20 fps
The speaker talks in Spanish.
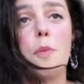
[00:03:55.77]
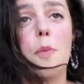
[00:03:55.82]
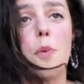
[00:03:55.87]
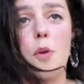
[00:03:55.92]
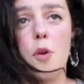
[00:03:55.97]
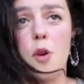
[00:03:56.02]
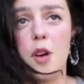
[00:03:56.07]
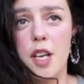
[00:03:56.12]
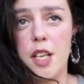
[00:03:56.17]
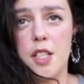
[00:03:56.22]

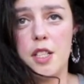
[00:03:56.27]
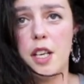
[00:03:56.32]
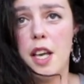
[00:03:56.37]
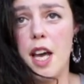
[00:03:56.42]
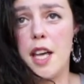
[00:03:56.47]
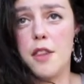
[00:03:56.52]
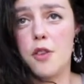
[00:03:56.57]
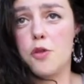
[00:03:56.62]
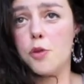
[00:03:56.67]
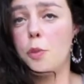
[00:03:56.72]
pues
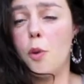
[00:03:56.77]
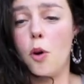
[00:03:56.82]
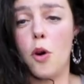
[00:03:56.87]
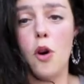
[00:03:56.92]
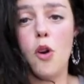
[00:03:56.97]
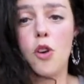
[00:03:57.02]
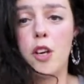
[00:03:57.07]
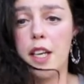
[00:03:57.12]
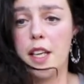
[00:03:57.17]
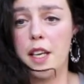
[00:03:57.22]
haces un
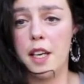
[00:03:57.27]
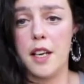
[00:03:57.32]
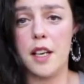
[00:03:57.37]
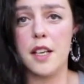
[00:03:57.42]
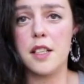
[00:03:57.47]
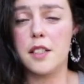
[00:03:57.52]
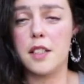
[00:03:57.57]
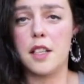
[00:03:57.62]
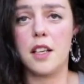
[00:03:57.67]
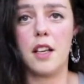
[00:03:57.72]
poco lo que
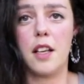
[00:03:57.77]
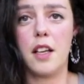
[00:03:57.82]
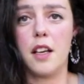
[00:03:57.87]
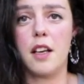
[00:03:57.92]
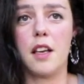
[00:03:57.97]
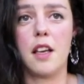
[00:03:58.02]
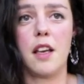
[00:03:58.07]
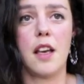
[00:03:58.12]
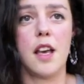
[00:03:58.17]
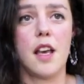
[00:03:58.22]
quieres
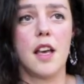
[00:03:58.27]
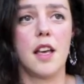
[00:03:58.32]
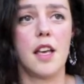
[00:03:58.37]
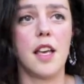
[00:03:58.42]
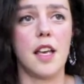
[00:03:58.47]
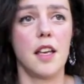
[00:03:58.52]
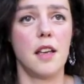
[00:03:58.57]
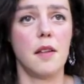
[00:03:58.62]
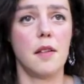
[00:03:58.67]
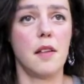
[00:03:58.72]
y,
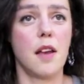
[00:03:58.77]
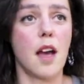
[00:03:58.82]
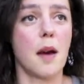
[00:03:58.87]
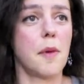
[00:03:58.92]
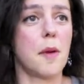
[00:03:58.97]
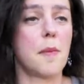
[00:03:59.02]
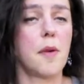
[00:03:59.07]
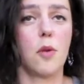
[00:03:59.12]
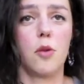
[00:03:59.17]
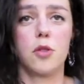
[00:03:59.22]
y, a
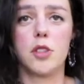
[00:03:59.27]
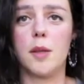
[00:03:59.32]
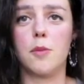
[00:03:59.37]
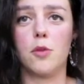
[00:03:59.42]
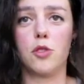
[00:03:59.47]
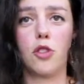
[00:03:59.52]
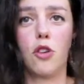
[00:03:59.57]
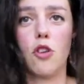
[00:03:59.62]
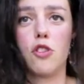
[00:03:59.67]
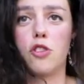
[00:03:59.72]
mí me gustan
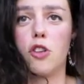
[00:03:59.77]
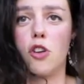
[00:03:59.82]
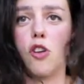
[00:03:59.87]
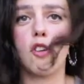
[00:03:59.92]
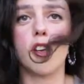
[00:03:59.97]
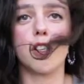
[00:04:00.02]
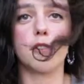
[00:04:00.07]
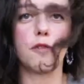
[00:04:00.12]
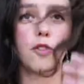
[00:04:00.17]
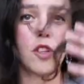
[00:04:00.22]
mucho los colores